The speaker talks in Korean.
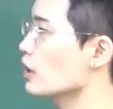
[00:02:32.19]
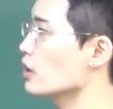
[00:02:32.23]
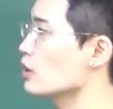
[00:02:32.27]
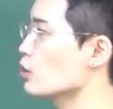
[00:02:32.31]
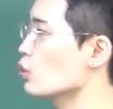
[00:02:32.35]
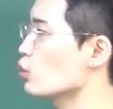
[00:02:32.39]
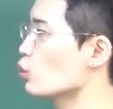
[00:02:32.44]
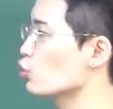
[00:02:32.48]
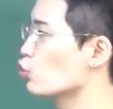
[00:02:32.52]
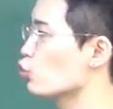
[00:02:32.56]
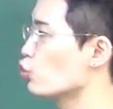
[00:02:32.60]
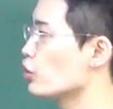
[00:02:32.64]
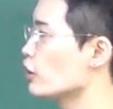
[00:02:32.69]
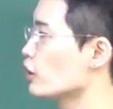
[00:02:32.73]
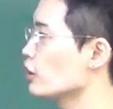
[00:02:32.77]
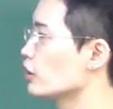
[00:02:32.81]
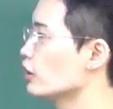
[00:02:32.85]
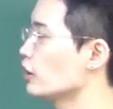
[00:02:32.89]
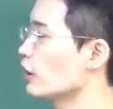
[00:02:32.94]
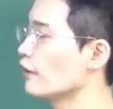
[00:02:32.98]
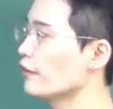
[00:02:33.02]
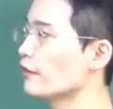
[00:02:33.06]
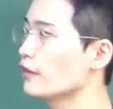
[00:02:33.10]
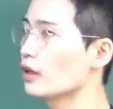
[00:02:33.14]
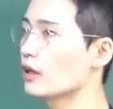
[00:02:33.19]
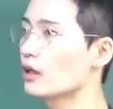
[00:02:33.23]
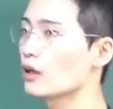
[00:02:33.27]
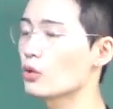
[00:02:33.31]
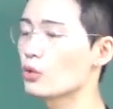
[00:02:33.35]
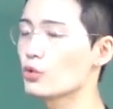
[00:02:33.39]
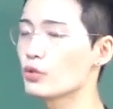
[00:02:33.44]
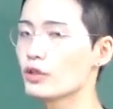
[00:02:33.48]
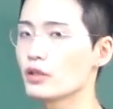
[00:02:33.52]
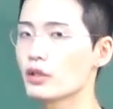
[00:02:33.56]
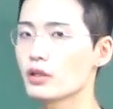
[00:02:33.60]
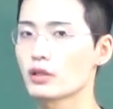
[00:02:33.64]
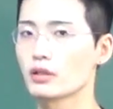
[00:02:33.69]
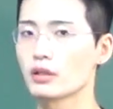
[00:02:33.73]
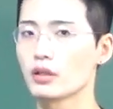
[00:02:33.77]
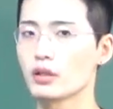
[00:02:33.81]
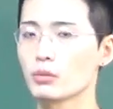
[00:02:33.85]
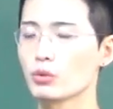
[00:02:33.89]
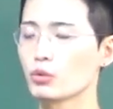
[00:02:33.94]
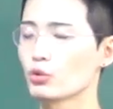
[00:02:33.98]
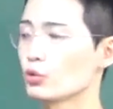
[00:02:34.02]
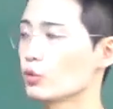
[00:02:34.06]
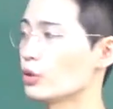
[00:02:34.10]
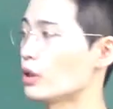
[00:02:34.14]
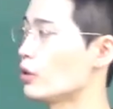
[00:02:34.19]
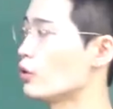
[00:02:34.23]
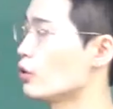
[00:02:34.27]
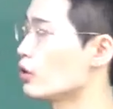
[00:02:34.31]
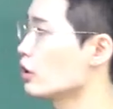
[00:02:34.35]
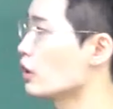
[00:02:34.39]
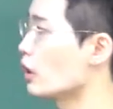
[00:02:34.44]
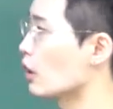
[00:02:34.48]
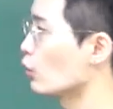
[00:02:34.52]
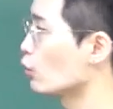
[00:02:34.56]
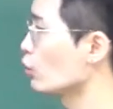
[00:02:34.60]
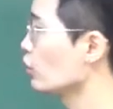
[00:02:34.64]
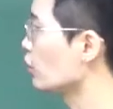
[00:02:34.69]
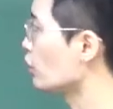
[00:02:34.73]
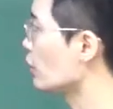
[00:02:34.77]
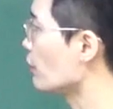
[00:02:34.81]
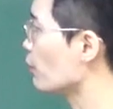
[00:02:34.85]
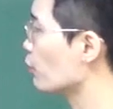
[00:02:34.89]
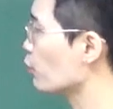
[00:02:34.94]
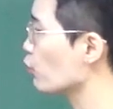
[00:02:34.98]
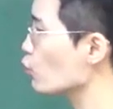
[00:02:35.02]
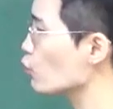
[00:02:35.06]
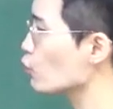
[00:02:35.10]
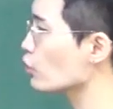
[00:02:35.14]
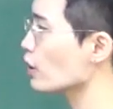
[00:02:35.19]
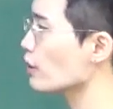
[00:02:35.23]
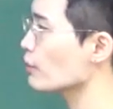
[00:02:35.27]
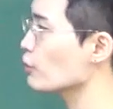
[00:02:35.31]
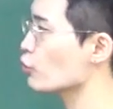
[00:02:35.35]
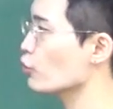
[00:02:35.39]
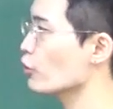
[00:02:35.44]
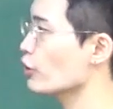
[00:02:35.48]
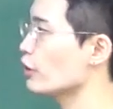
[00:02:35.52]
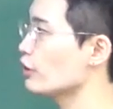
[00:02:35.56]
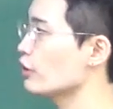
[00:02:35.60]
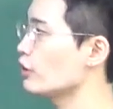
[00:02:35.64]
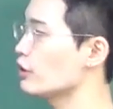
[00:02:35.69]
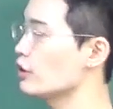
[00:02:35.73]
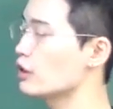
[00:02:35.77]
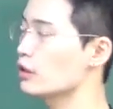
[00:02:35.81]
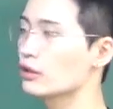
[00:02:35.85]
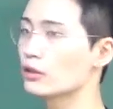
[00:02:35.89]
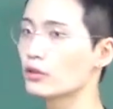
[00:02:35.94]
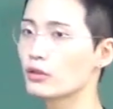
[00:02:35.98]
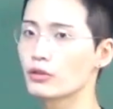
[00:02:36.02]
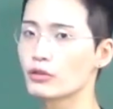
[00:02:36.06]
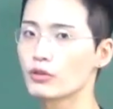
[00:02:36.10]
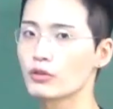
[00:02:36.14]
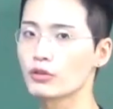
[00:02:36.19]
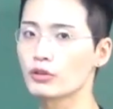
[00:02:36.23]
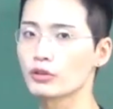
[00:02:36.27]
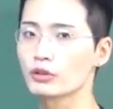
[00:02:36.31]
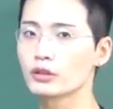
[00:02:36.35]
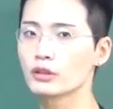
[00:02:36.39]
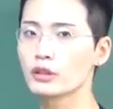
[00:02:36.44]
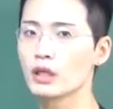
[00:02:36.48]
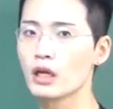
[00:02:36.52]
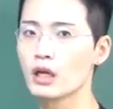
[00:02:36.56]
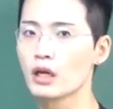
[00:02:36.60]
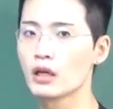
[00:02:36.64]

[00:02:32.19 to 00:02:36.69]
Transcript: 가지고 주식을 한다라고 생각을 해보는 거야 여기 나오는 이 프로그램 트레이딩이 그런 거거든